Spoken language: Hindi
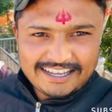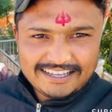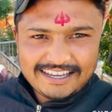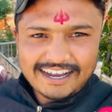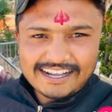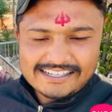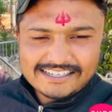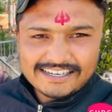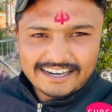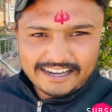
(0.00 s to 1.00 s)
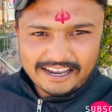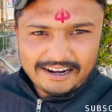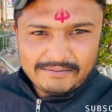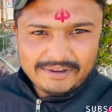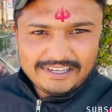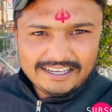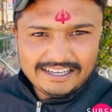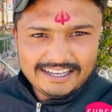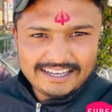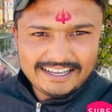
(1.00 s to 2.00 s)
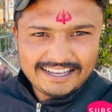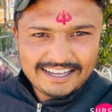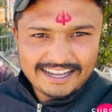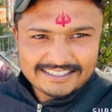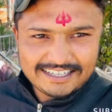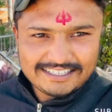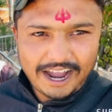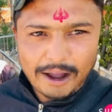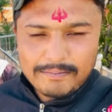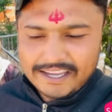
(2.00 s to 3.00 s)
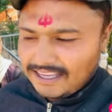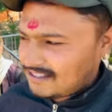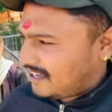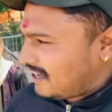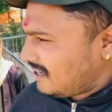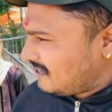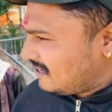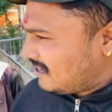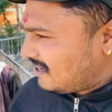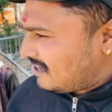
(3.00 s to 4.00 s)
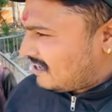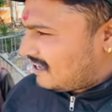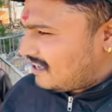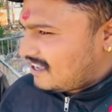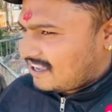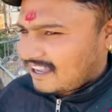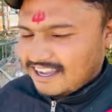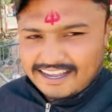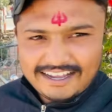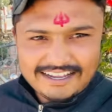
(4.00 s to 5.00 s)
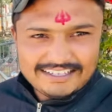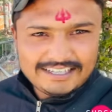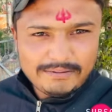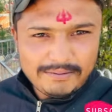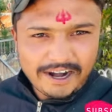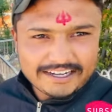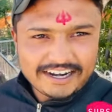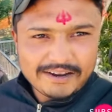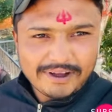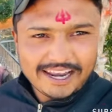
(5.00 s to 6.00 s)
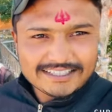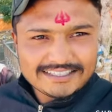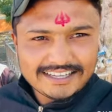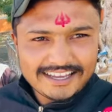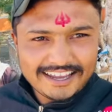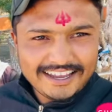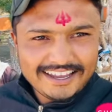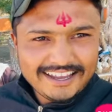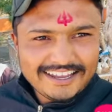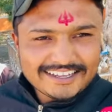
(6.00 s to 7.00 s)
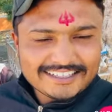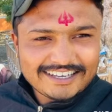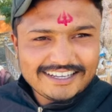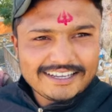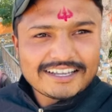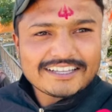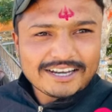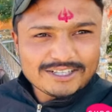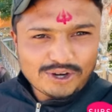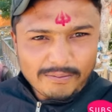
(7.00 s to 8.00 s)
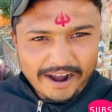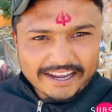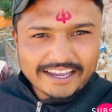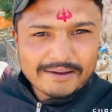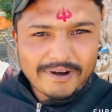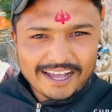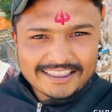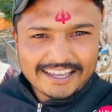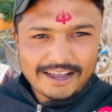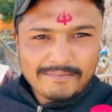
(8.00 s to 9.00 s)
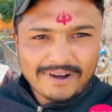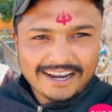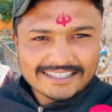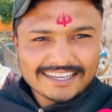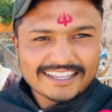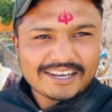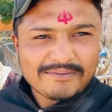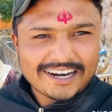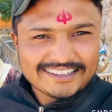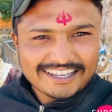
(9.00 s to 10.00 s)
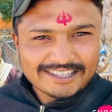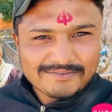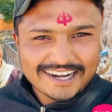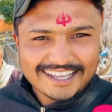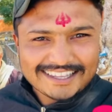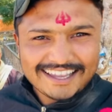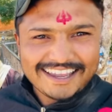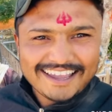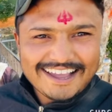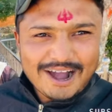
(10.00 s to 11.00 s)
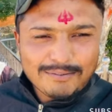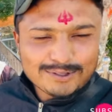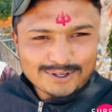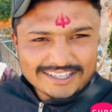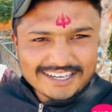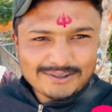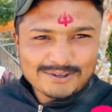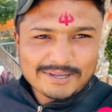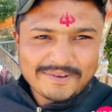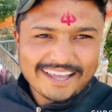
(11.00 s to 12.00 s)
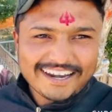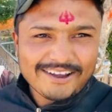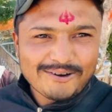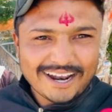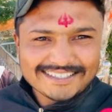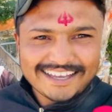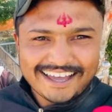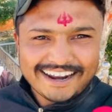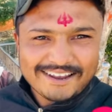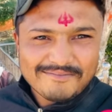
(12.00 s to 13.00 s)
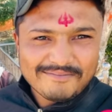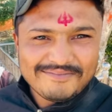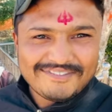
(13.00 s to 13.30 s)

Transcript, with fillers: ये अंकल जी इनका क्या नाम है अच्छा जी आप भी यहीं से हैं हाँ हाँ ये भी भाटखेड़ी बालाजी से ही हैं कितनी कितने सौभाग्य की बात है आप बालाजी के इतने बड़े तीर्थ में रहते हैं हम तो कितनी दूर से पधारे हैं गुना से आ रहे हैं हम